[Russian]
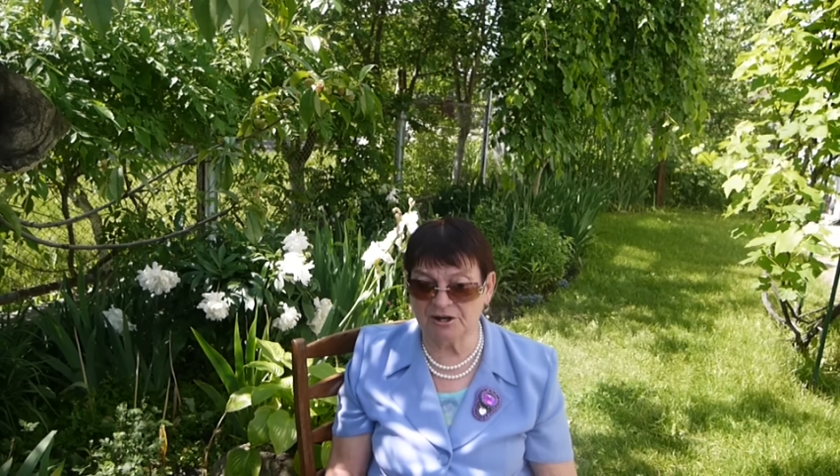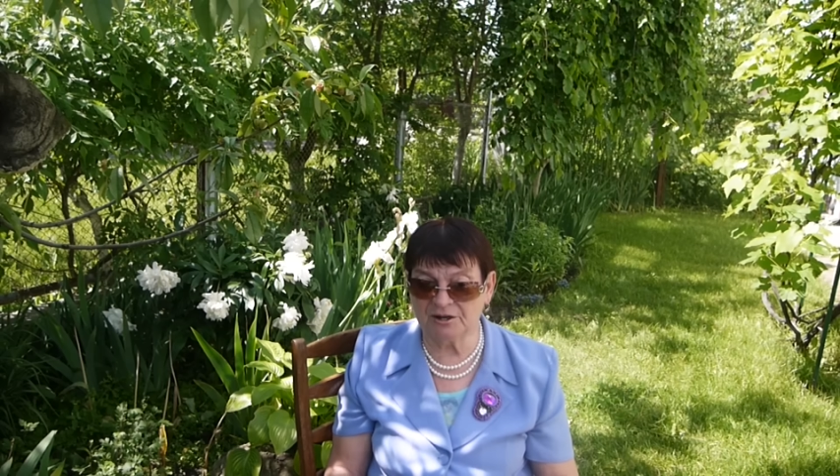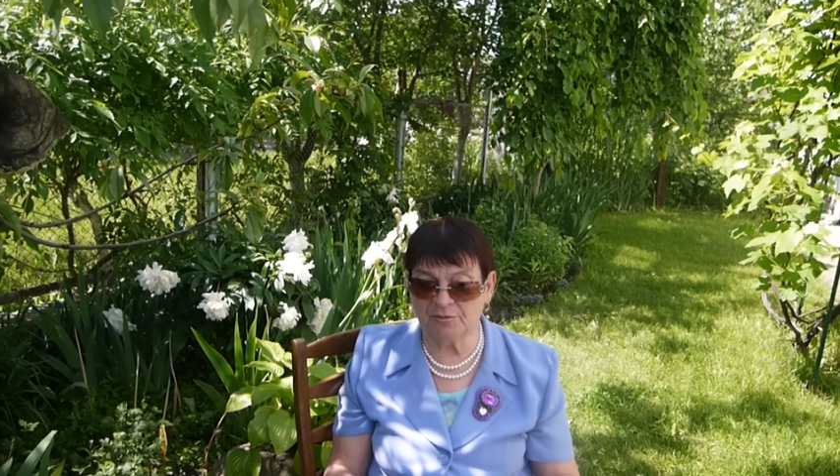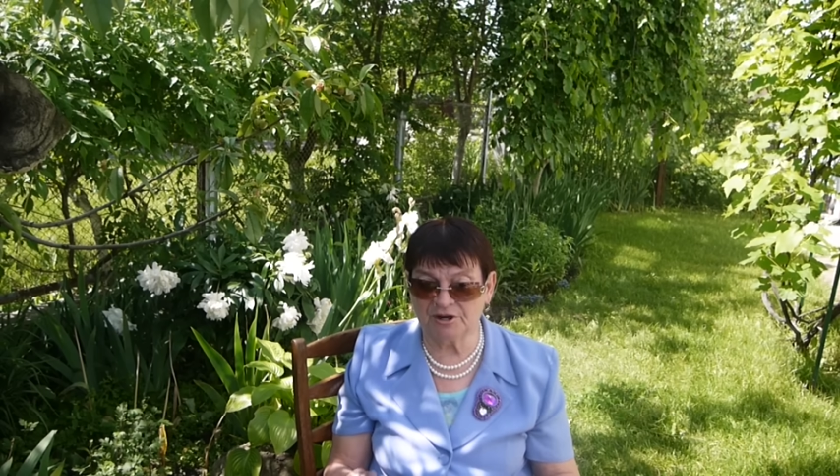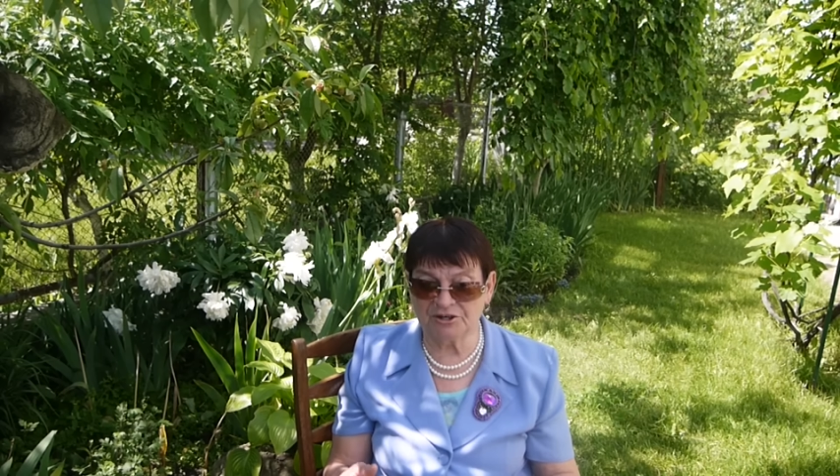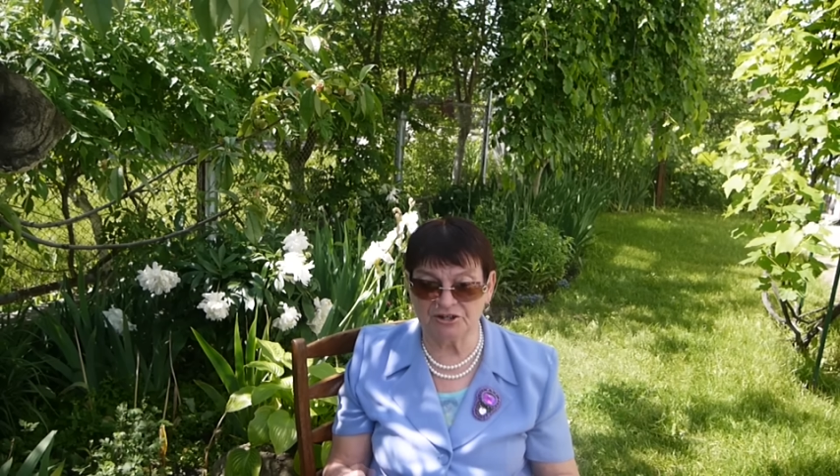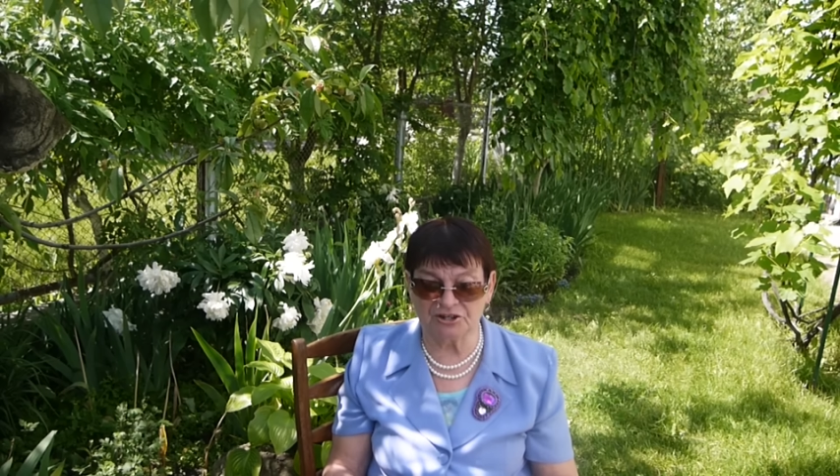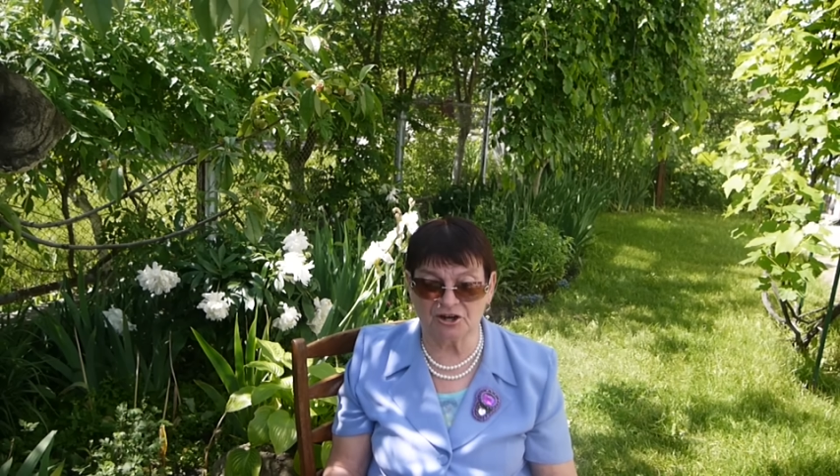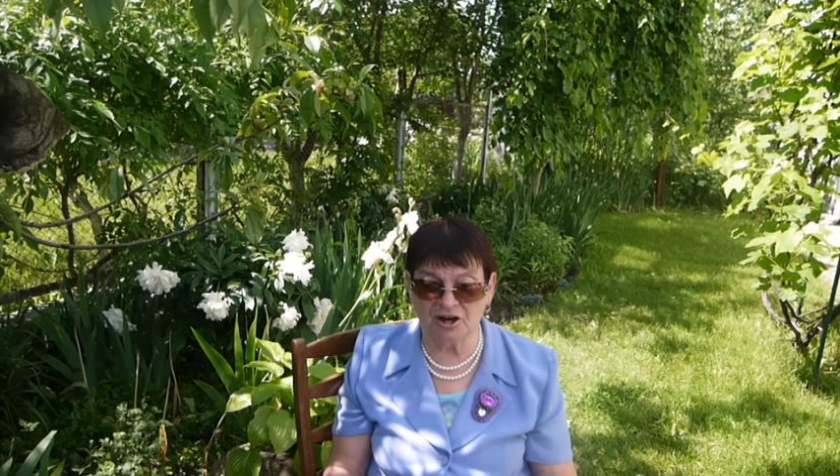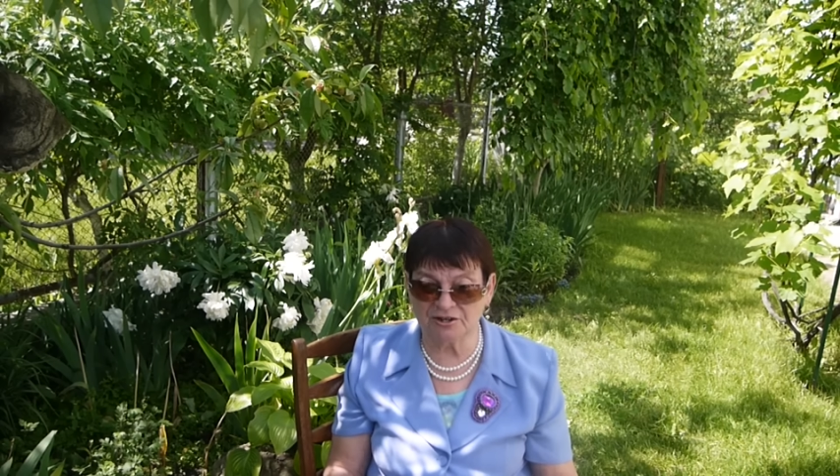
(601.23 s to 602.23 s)
надо брать, и
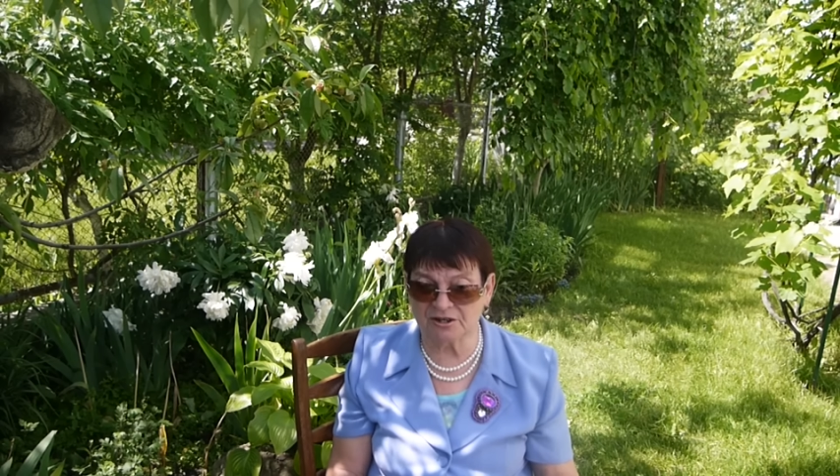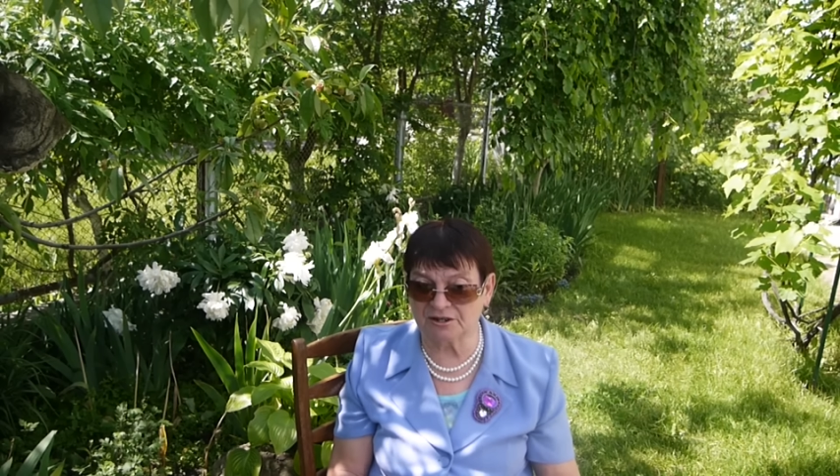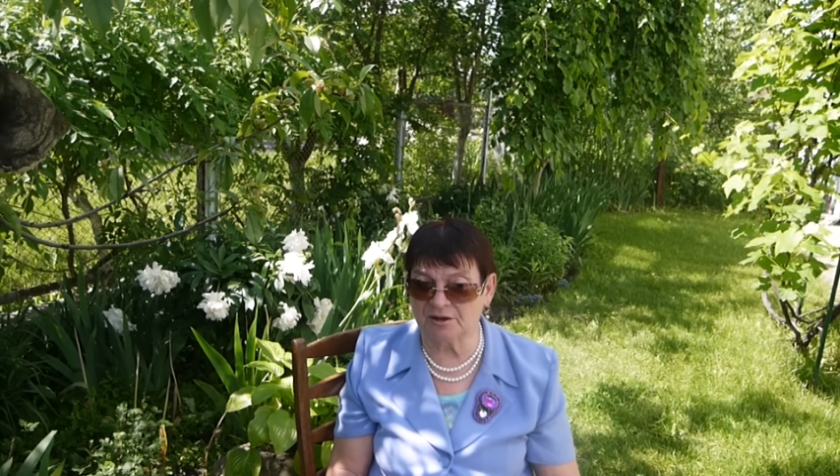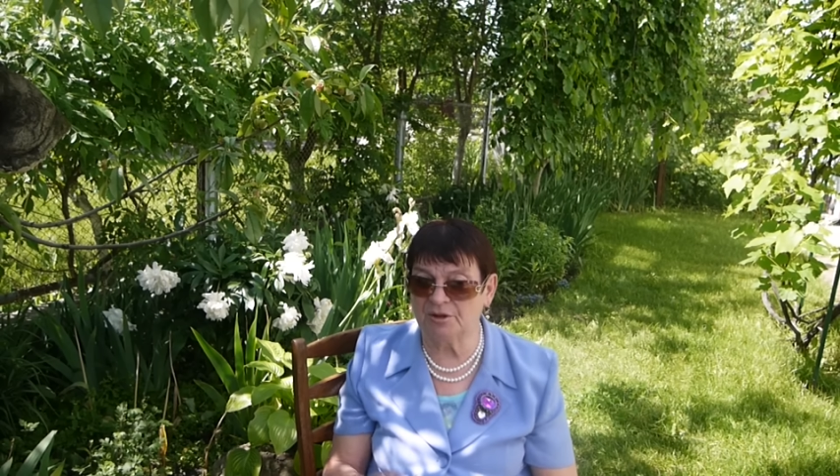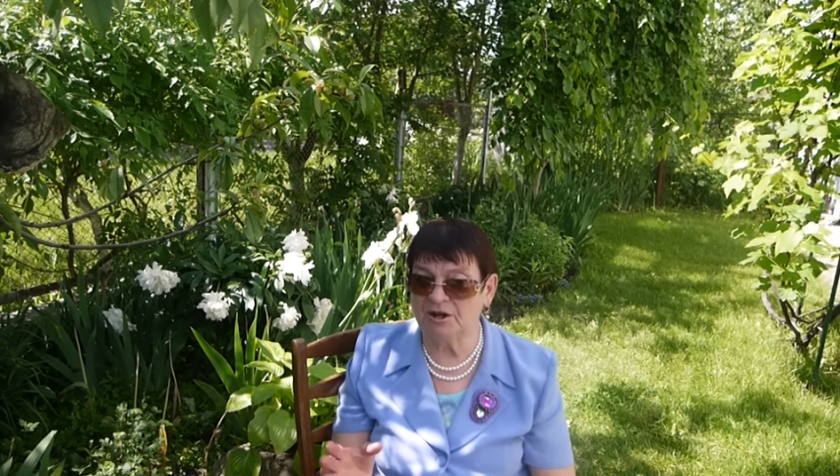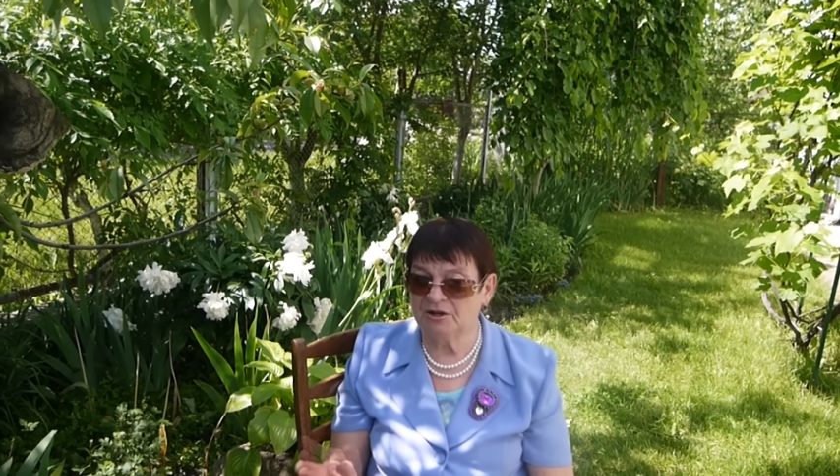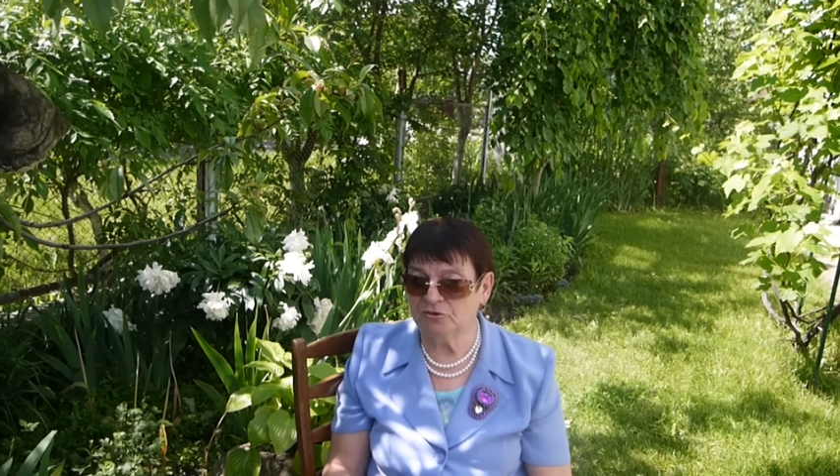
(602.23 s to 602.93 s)
секатор там.